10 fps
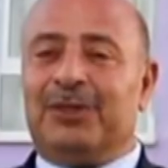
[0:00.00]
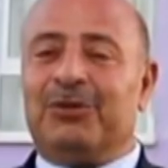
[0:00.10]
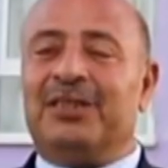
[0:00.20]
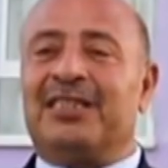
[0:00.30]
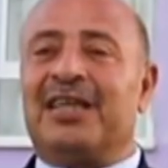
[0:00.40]

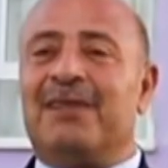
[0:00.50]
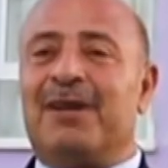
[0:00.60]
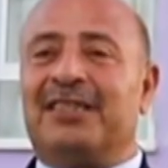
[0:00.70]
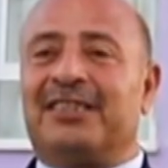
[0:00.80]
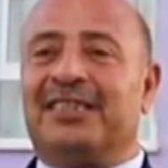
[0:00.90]
bir gün İstiklal
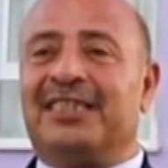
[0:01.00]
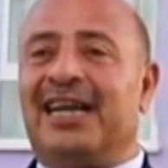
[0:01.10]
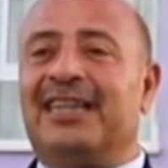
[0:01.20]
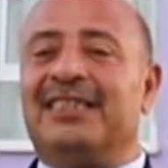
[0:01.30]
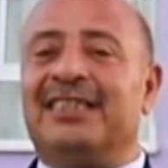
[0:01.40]

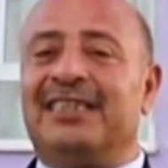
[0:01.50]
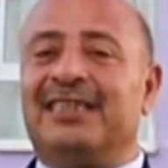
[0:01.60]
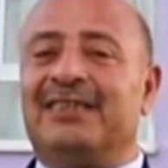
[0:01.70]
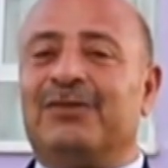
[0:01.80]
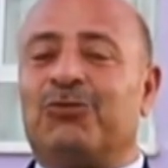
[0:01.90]
Marşı'nda e,
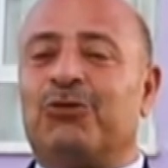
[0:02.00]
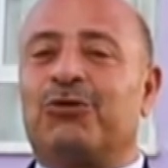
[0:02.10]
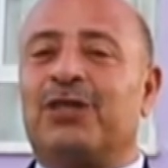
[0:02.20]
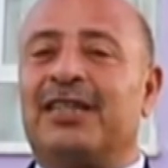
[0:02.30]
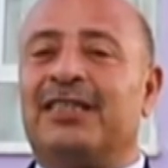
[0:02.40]

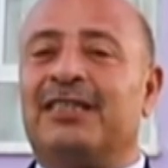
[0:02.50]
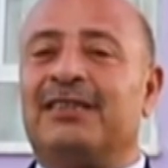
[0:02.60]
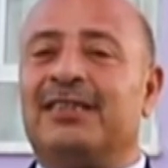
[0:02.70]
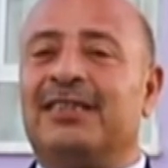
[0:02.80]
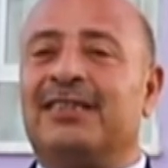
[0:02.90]

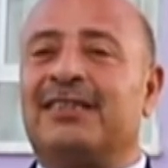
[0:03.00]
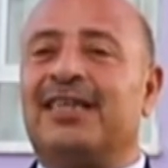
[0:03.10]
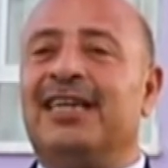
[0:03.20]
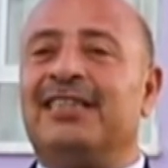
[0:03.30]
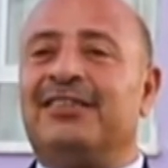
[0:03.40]
çocukları
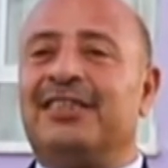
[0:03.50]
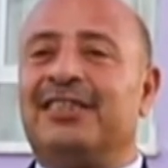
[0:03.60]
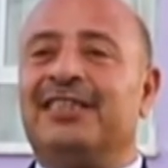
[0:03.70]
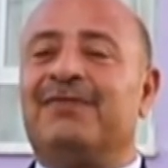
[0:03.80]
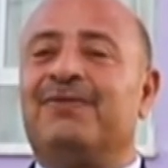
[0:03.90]
sıraya
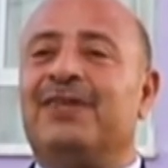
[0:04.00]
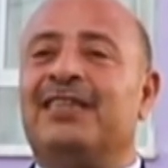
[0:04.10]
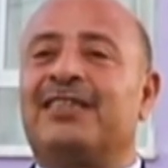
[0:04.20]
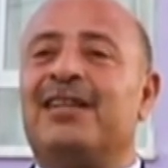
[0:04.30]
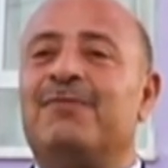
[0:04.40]
geçirdik
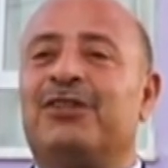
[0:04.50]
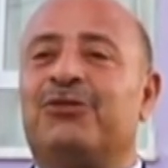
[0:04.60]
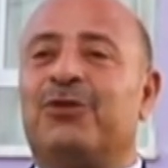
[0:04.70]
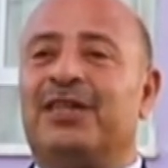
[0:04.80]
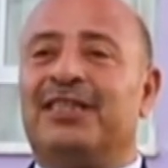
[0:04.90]
ve İstiklal
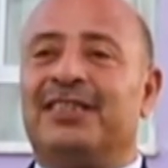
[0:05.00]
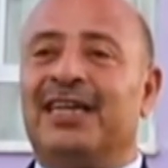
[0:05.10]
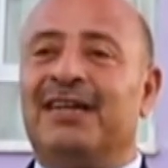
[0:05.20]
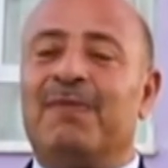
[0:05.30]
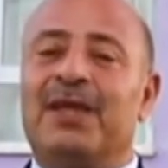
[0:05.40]
Marşı
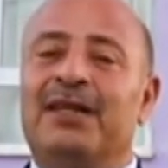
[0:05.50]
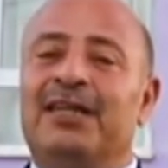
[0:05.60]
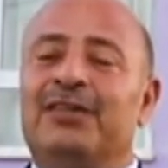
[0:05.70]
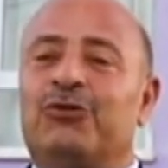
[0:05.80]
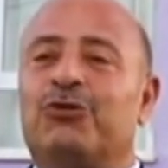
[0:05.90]
töreninde
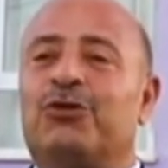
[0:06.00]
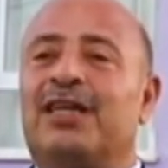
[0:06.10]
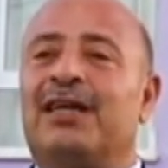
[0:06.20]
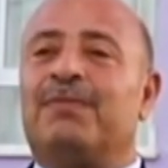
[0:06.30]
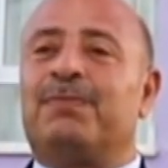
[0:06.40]

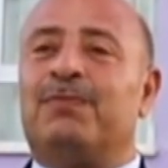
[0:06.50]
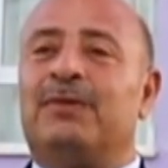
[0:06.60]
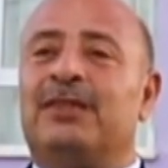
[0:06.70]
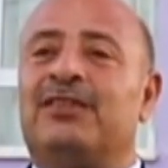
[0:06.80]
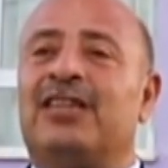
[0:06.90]
çocuklara
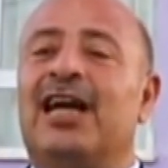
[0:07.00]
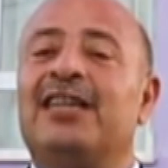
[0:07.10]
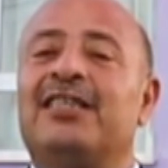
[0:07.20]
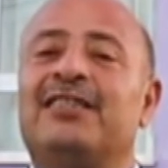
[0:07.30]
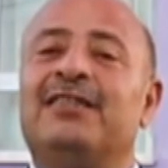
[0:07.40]
işte
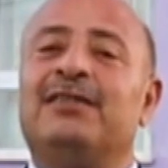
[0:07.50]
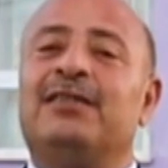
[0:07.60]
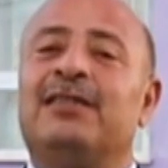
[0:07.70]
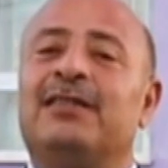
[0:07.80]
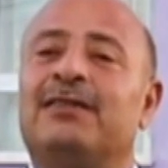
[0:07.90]
herkesin
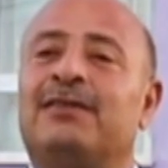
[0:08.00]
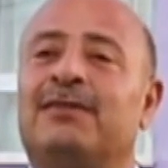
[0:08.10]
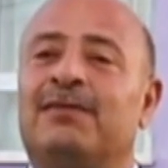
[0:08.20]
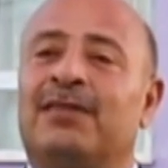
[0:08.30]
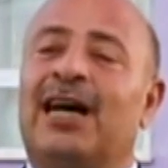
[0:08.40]
e,
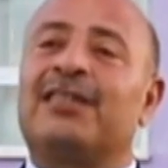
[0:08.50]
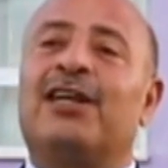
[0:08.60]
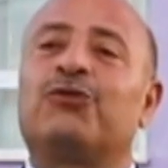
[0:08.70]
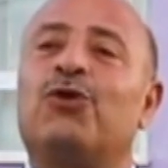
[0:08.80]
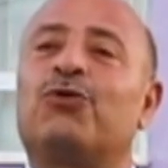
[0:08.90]

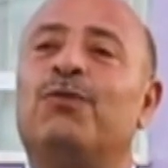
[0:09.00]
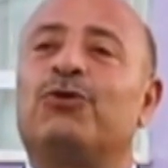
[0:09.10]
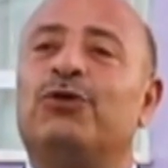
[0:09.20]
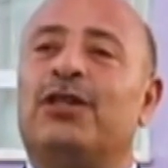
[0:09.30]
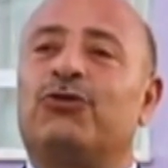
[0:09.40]
rahat hazır ol
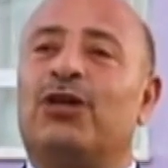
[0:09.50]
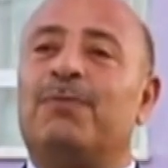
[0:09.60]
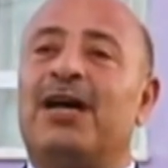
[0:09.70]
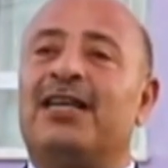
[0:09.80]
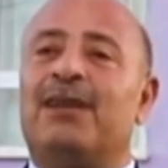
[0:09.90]
komutundan
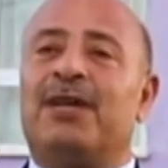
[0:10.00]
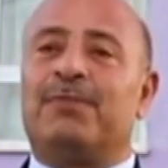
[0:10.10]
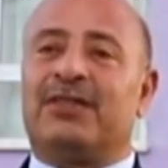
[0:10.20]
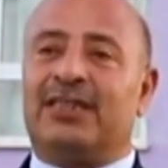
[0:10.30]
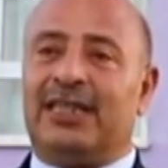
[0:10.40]
sonra bayrağa
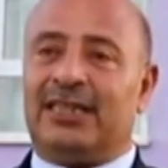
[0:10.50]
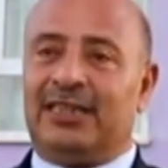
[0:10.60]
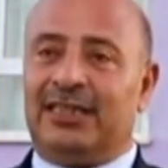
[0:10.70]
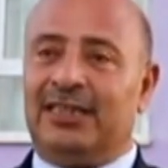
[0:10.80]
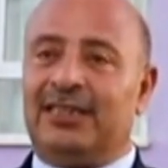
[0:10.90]
bakması
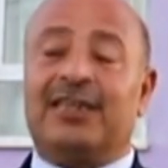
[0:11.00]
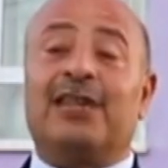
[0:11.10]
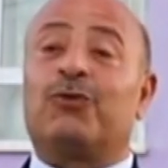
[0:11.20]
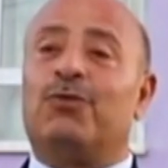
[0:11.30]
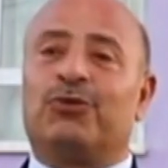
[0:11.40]
gerektiğini,
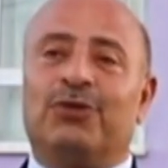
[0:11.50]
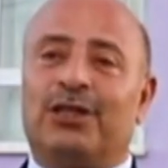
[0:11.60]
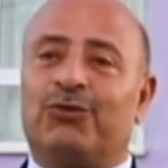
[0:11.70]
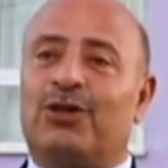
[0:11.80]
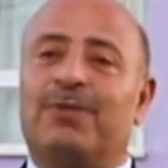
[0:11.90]
dikkat
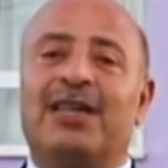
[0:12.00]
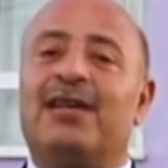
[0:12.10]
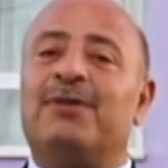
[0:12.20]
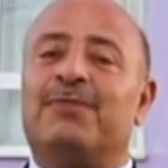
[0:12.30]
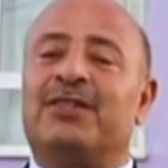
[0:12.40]
komutundan sonra
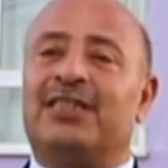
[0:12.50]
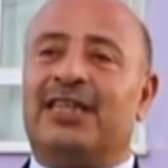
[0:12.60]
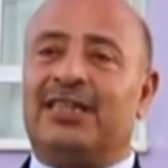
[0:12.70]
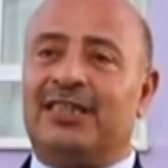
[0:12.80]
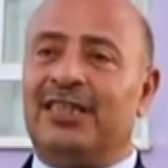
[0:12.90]
bayrağa bakması
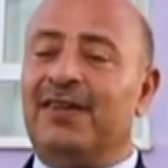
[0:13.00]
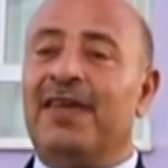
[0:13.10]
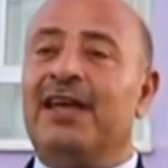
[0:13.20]
gerektiğini